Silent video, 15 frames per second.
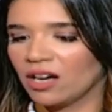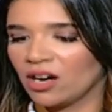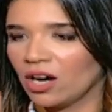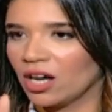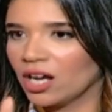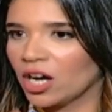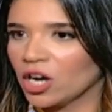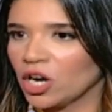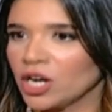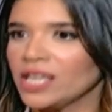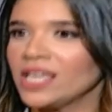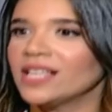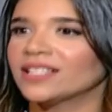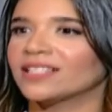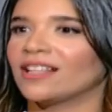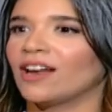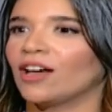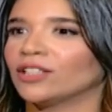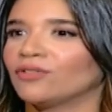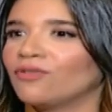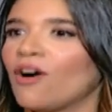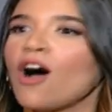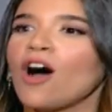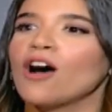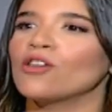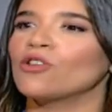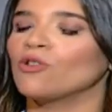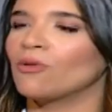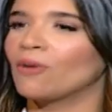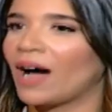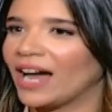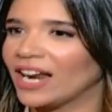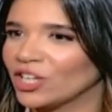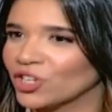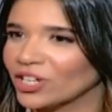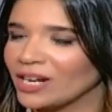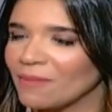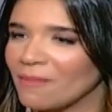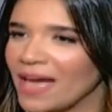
آه، كراريس للاطفال وعلى شكل